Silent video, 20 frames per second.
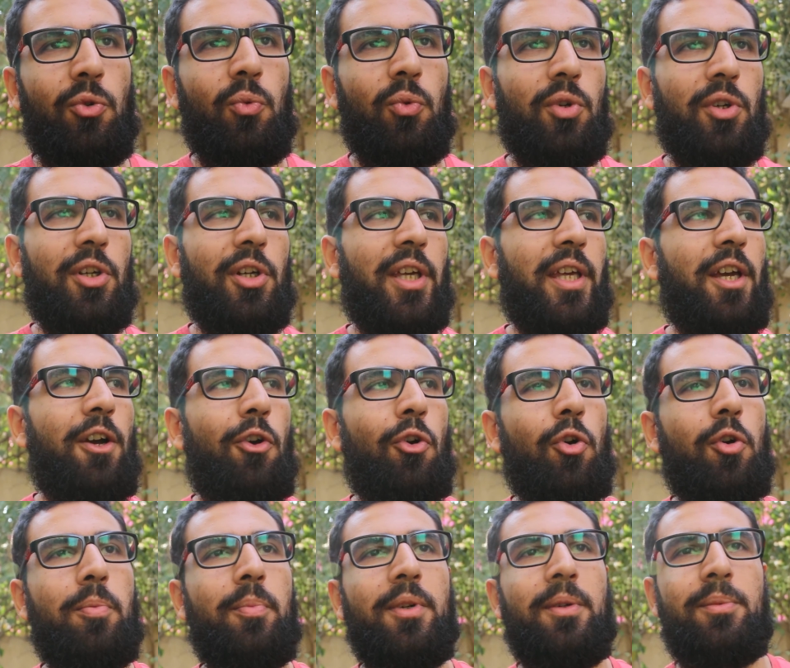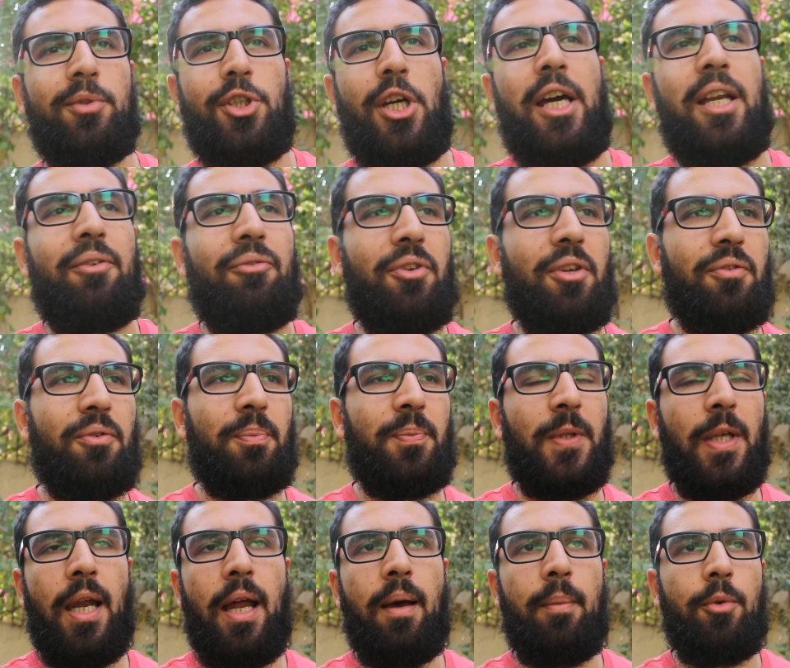وايه حكم المش عارف ايه في
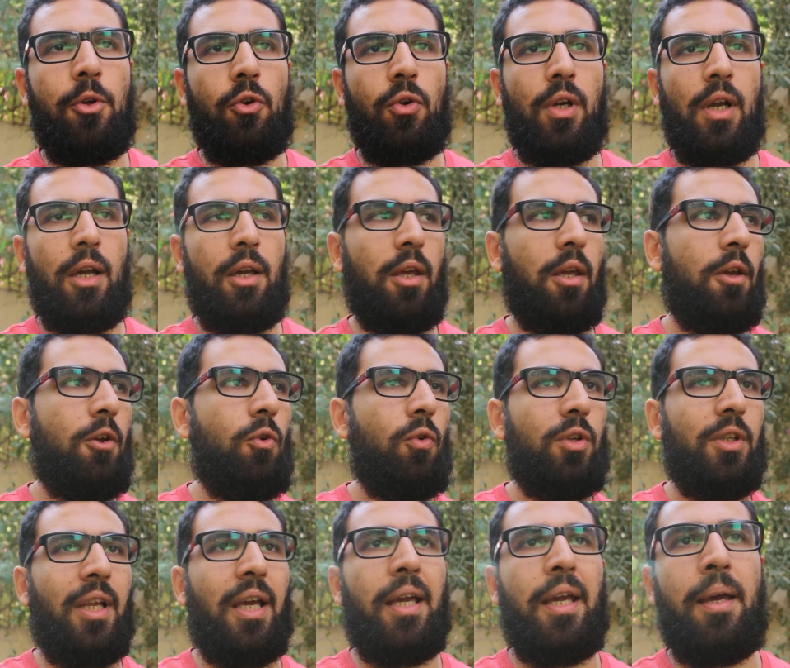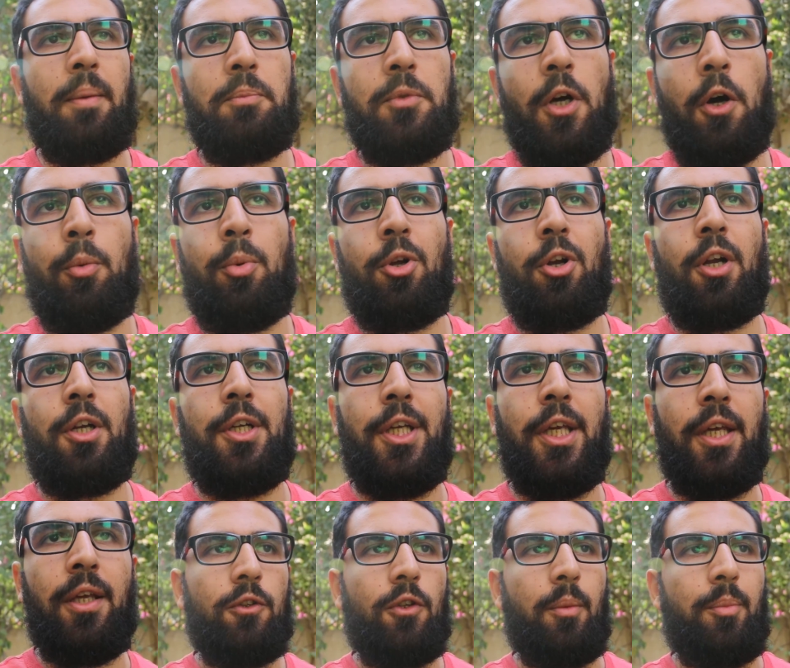لا بيقول لك ايه هو الحجاب ده عباره عن
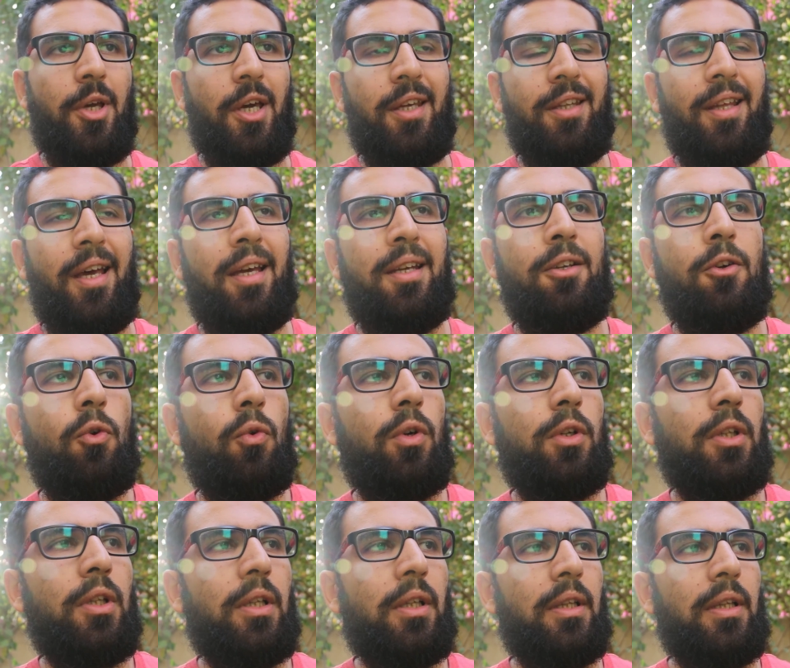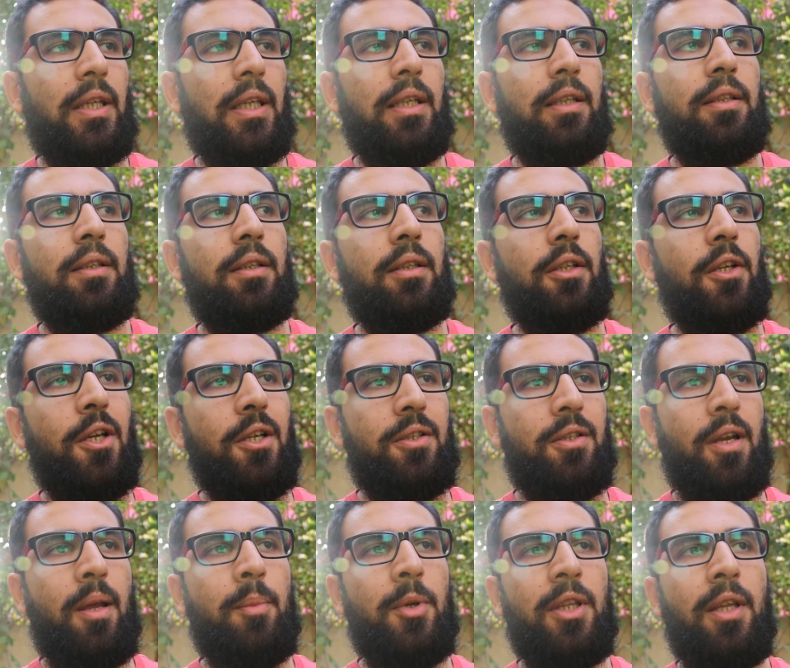ايه طب يا جدعان هو الدين
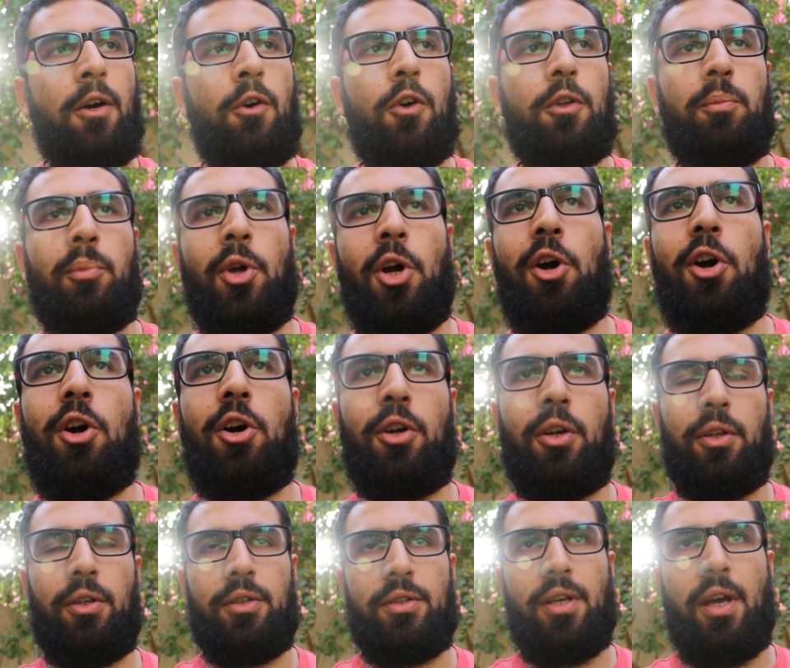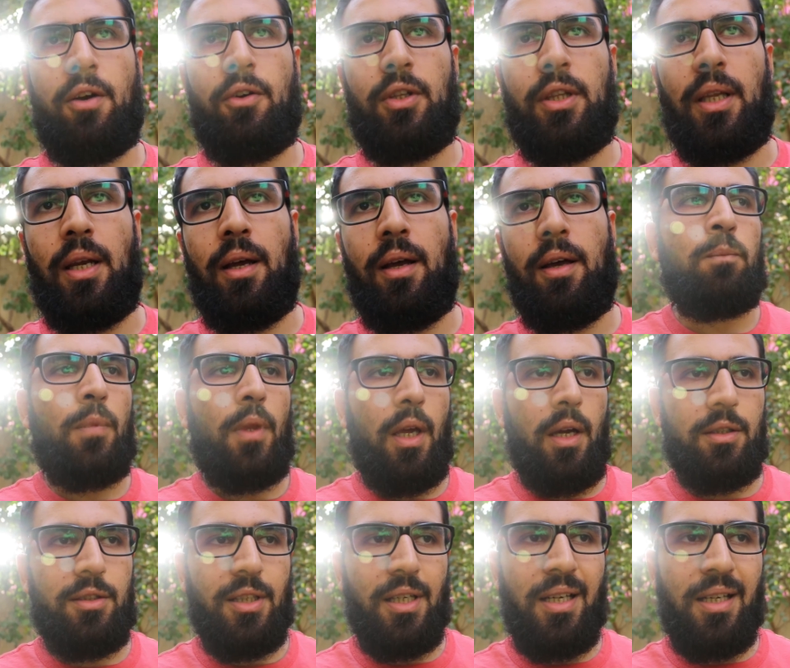الاسلامي دوت بيقهر النساء ولا لا
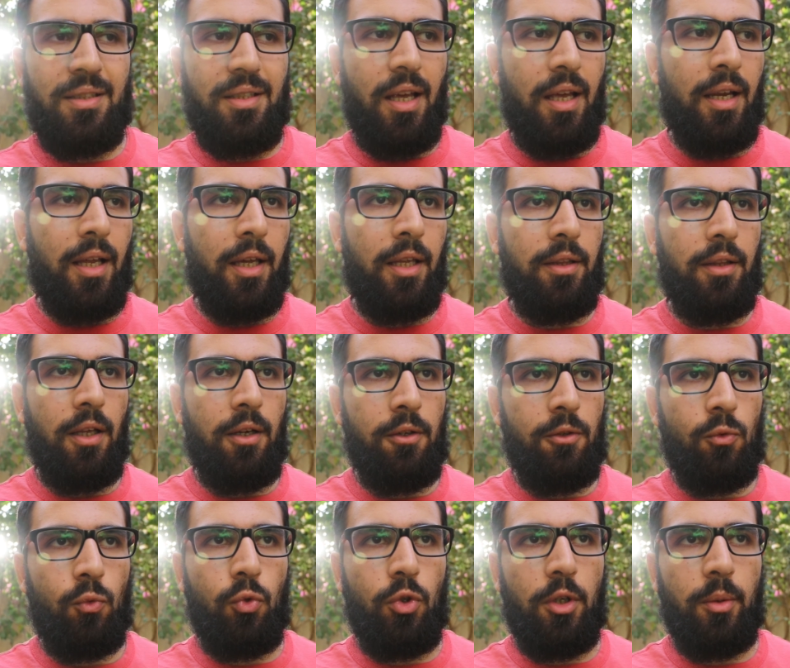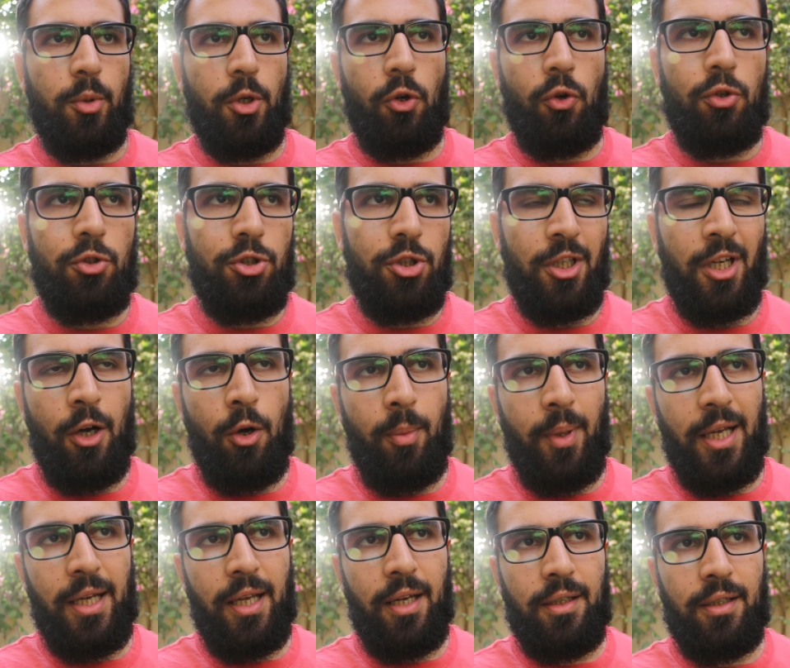اسئله سهله جدا واللي بيخش
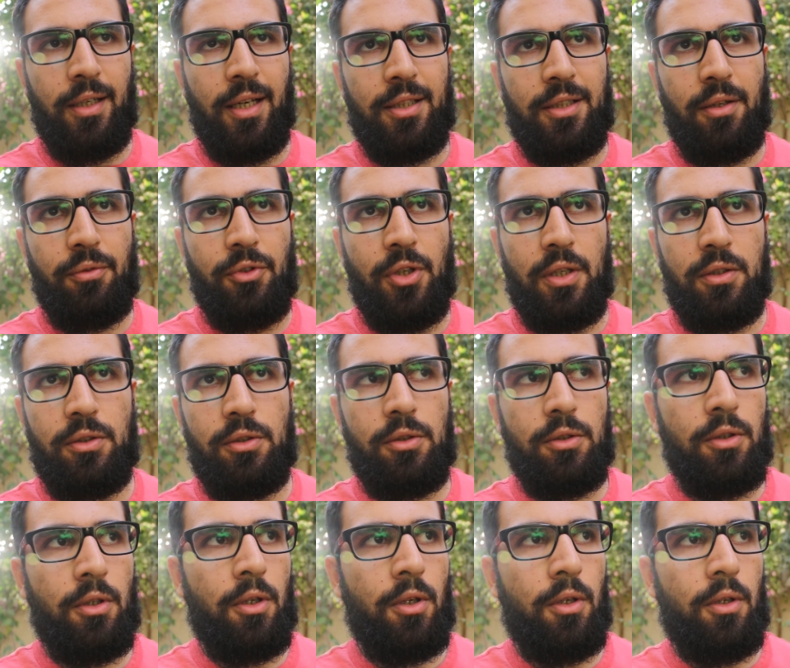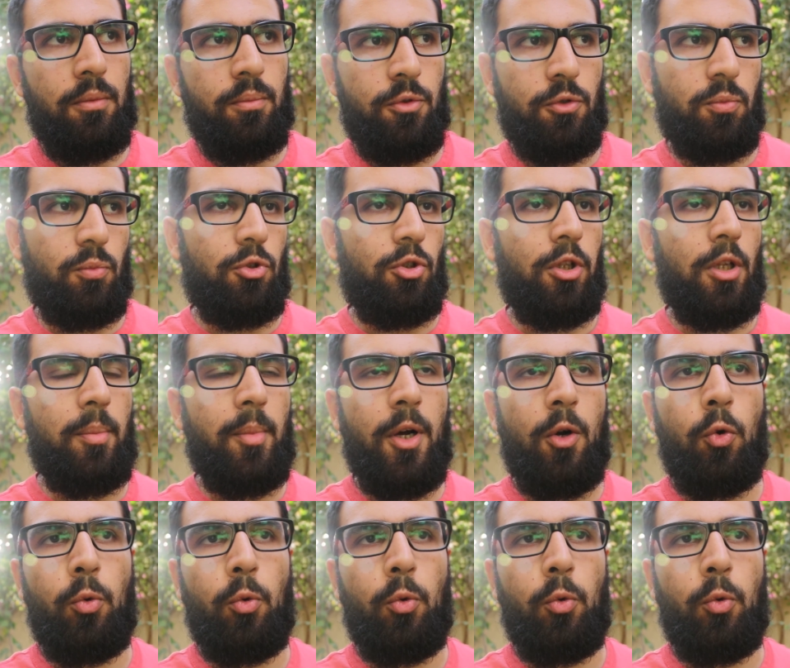يجاوب عليها للاسف ناس مش مسلمه